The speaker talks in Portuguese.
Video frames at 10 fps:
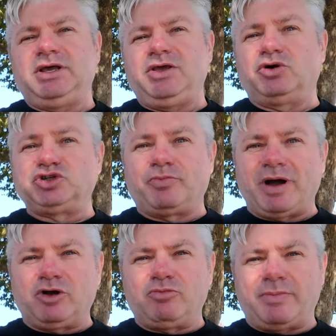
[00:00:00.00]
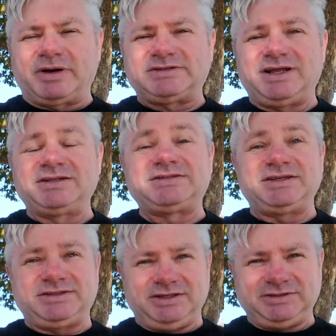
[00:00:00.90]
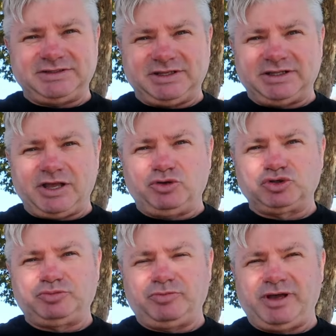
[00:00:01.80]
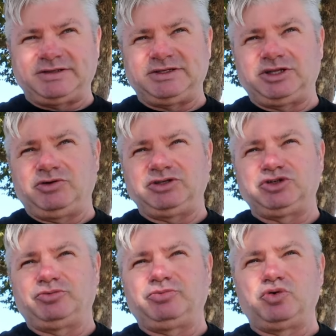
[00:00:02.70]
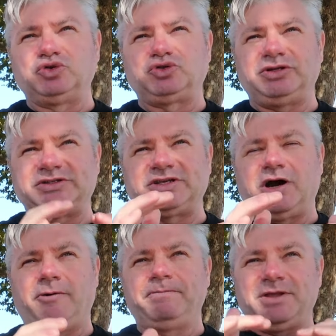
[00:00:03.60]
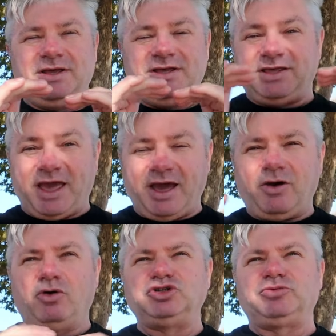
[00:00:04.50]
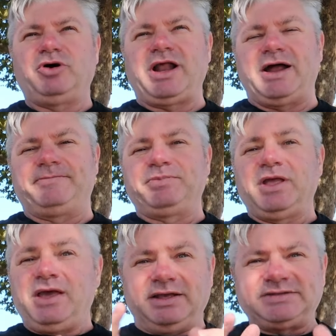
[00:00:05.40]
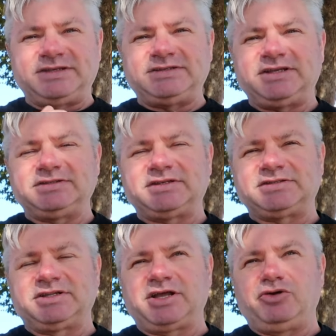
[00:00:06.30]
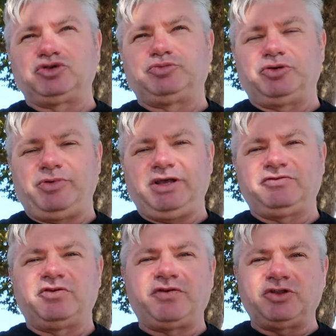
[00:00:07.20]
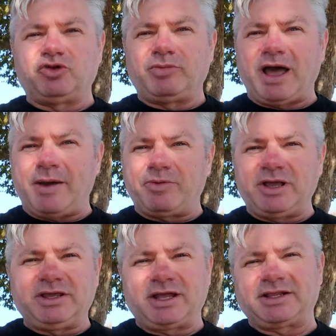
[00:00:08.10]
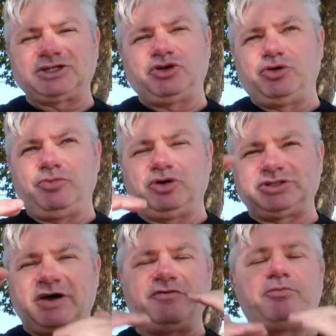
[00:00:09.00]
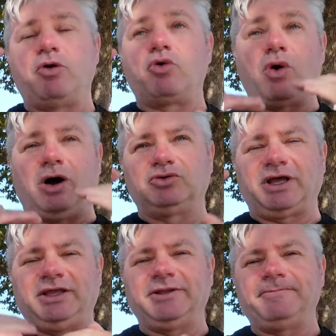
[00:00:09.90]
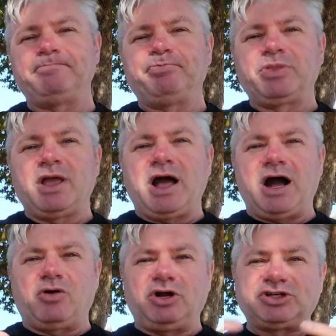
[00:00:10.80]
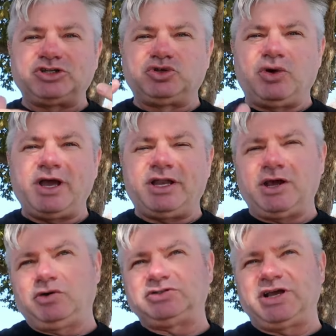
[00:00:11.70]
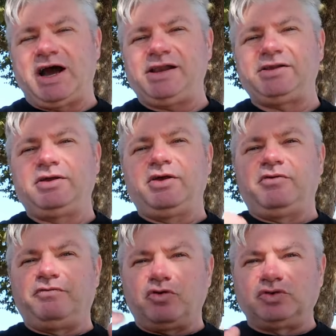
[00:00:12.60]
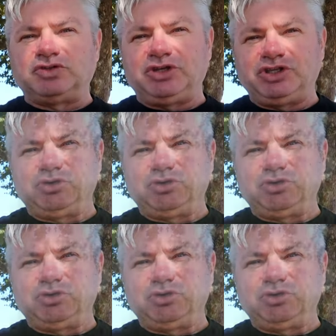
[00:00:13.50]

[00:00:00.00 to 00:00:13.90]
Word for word: e hoje eu pago uma parcela de 660 euros por mês. Então, esse é o custo inicial, que é onde morar. Esses 660 euros por mês foi feito numa época em que a taxa Euribor estava um pouco alta ainda. Agora já estou a renegociar, vou conseguir